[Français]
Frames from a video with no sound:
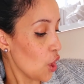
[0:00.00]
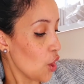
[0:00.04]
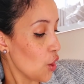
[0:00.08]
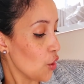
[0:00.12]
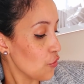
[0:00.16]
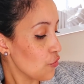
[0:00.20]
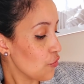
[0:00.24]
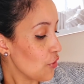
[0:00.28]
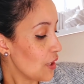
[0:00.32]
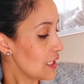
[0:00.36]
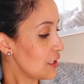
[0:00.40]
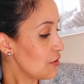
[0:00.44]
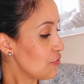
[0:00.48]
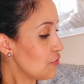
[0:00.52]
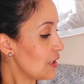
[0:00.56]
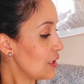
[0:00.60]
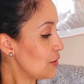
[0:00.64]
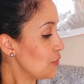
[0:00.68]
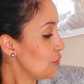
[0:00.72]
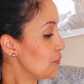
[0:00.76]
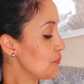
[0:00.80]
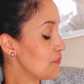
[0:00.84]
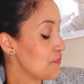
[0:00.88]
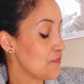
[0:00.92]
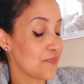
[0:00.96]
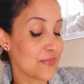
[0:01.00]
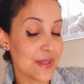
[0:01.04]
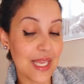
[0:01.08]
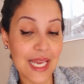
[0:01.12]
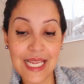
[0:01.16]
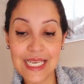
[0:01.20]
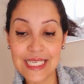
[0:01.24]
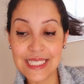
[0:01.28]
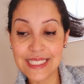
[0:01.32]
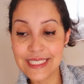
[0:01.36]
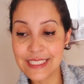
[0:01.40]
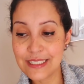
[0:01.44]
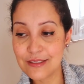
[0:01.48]
Voilà, voilà.
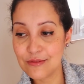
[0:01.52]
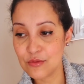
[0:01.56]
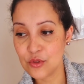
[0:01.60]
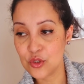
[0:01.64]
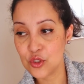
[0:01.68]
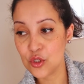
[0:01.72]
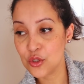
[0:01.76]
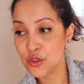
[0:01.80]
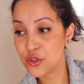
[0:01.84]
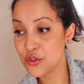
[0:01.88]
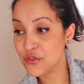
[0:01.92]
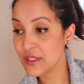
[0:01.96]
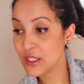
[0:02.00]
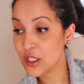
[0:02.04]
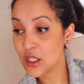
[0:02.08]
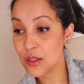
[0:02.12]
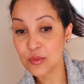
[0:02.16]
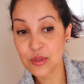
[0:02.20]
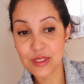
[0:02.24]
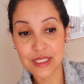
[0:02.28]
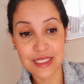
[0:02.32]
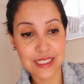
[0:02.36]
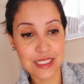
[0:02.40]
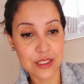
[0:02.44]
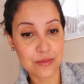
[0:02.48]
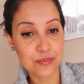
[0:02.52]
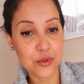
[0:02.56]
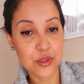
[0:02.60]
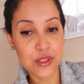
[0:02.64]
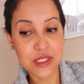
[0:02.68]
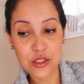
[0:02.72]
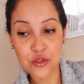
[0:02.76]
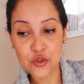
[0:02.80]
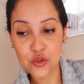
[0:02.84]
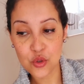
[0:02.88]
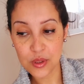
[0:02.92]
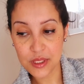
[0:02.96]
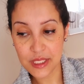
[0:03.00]
Allez, euh, je vais commencer cette
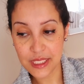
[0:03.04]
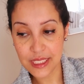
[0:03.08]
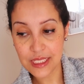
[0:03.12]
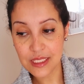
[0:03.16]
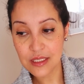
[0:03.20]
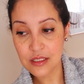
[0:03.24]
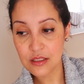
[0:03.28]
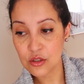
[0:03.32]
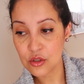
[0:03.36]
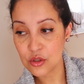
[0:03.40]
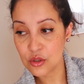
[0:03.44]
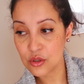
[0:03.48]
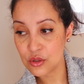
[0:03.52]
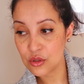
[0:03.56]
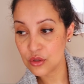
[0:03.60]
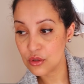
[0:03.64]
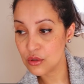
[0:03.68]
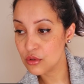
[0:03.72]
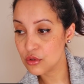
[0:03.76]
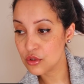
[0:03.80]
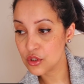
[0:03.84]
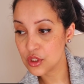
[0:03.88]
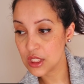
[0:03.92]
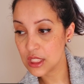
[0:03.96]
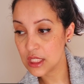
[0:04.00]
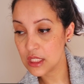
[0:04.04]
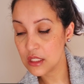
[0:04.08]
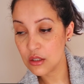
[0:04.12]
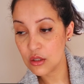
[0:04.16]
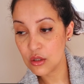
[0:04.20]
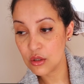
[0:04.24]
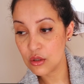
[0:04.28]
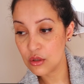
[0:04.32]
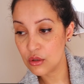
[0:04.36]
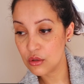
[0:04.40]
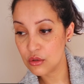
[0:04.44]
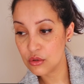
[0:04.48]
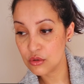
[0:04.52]
petite journée. Euh,
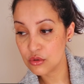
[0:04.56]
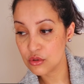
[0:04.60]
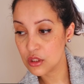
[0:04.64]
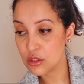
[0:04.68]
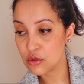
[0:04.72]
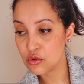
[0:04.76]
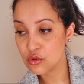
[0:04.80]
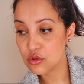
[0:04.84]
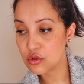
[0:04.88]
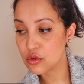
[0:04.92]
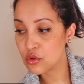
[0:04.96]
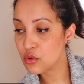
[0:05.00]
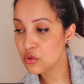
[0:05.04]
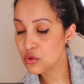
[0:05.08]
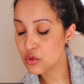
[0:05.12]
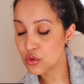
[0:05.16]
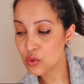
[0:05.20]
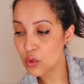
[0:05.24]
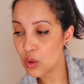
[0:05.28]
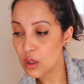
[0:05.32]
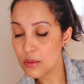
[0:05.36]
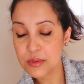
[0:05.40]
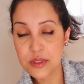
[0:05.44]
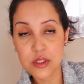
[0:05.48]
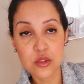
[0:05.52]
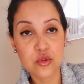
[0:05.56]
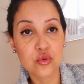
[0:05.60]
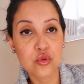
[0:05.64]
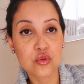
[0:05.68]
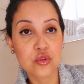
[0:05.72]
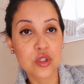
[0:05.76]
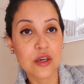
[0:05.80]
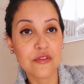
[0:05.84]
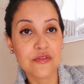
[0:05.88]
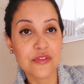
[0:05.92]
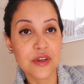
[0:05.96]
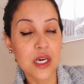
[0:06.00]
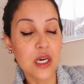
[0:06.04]
euh, J'ai juste deux, trois petites choses
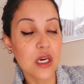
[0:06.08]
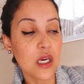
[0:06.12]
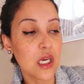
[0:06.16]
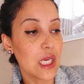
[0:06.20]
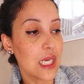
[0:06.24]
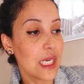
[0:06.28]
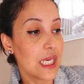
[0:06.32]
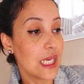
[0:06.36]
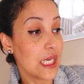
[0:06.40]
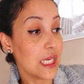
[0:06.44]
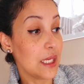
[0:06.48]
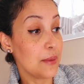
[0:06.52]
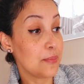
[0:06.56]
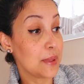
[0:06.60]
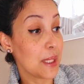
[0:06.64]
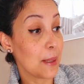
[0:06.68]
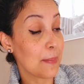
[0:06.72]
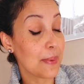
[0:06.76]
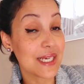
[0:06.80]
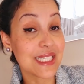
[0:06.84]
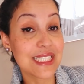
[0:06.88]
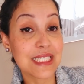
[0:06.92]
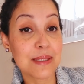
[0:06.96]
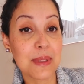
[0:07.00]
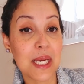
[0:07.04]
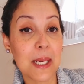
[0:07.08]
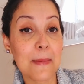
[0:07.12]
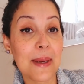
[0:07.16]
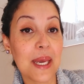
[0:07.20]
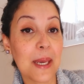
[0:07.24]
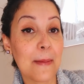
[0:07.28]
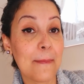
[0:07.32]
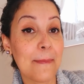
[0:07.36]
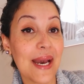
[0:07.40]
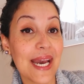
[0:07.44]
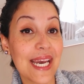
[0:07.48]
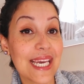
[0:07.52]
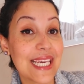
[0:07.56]
à faire. Et puis après, j'aimerais
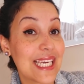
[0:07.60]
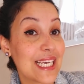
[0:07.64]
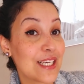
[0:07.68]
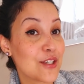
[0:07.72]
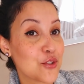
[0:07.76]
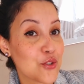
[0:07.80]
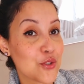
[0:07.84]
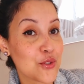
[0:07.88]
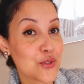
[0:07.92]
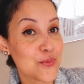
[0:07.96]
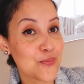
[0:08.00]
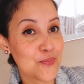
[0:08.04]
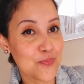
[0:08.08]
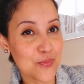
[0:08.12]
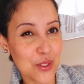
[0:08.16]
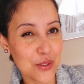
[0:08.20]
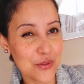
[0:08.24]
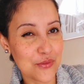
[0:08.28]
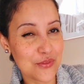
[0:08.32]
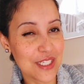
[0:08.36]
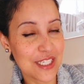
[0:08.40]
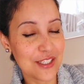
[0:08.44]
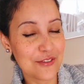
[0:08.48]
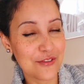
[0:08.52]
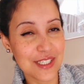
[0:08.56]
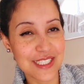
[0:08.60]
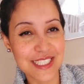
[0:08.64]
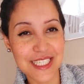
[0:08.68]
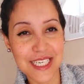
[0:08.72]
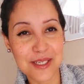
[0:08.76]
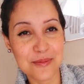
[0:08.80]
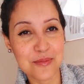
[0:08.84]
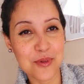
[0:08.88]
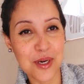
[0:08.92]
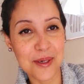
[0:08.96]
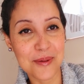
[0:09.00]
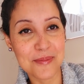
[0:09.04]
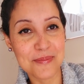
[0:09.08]
préparer quelque chose. Vous allez voir ça avec
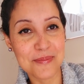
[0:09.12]
moi.